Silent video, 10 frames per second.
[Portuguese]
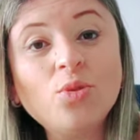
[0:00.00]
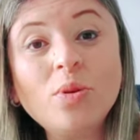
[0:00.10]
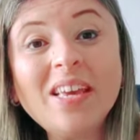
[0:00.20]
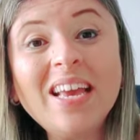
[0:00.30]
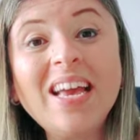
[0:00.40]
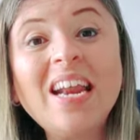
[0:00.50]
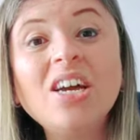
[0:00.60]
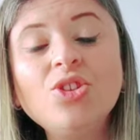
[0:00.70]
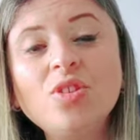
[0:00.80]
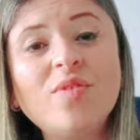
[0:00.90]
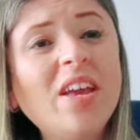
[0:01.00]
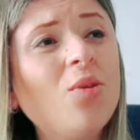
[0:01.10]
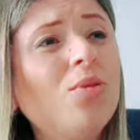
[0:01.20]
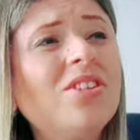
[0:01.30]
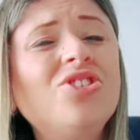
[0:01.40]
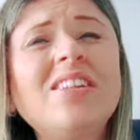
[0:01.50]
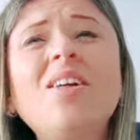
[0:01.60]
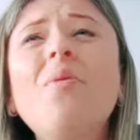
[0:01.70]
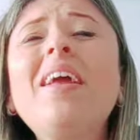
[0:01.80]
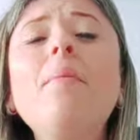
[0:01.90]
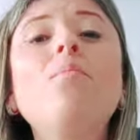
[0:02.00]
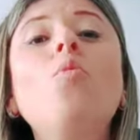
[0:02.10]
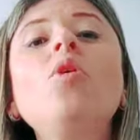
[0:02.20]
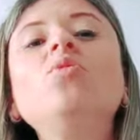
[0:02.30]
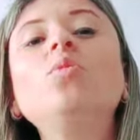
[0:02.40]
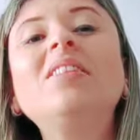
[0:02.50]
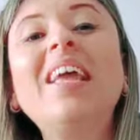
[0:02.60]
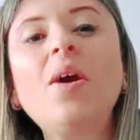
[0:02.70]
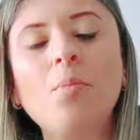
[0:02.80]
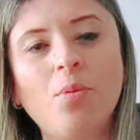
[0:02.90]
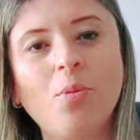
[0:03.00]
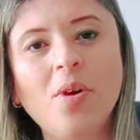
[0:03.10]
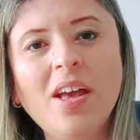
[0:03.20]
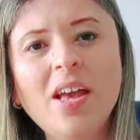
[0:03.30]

do que grandes veículos que já estão aí há muito tempo.